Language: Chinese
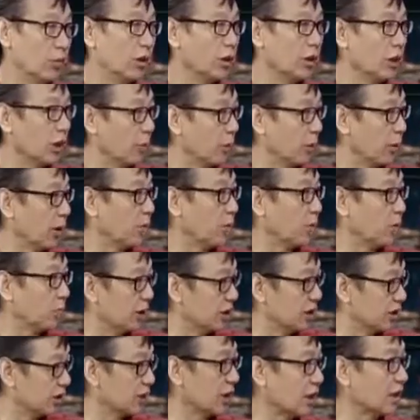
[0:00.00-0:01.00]
和平演变我
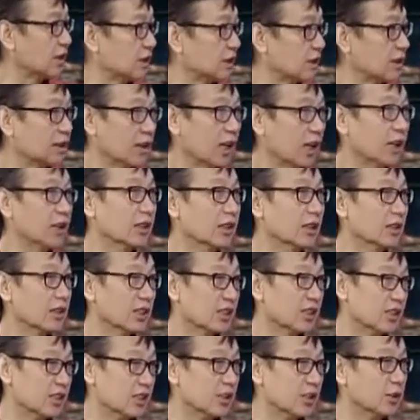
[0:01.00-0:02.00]
们三四代的
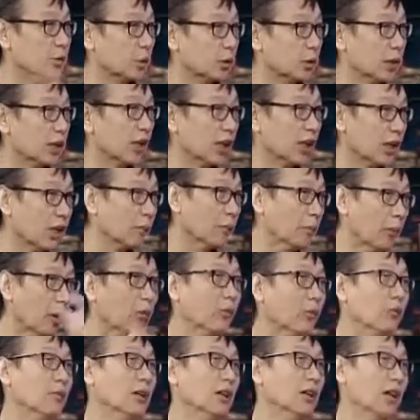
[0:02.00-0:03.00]
一个其中一个阴
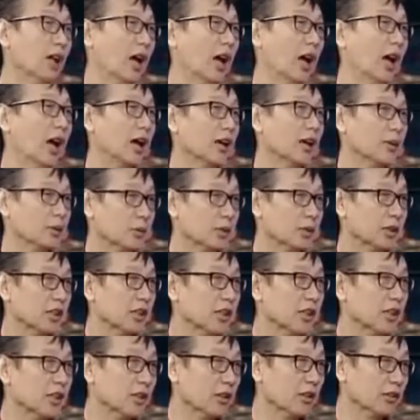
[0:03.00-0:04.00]
谋，哎，所以
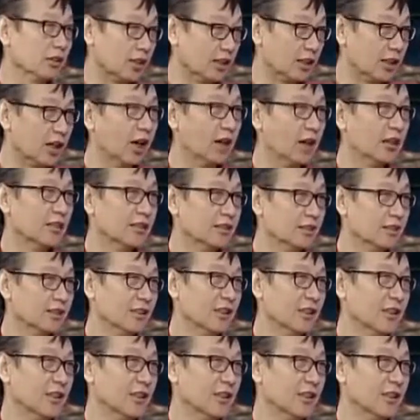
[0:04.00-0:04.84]
一定要抵抗，